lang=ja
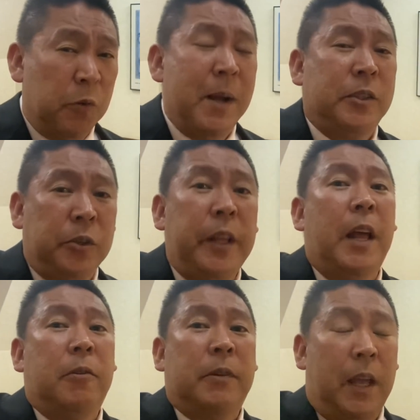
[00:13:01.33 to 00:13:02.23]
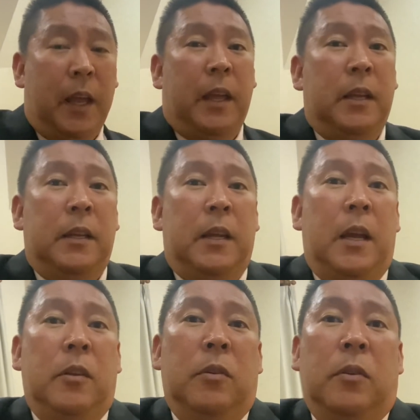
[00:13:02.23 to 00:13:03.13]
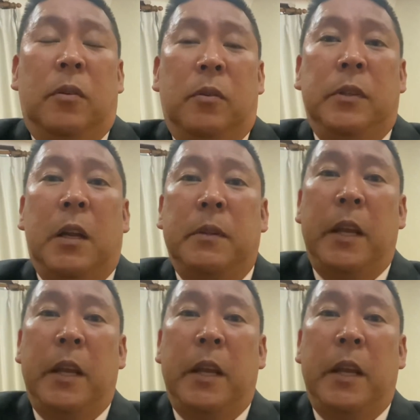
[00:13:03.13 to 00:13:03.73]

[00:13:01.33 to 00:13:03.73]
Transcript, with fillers: お祭りなので、あの、うだうだ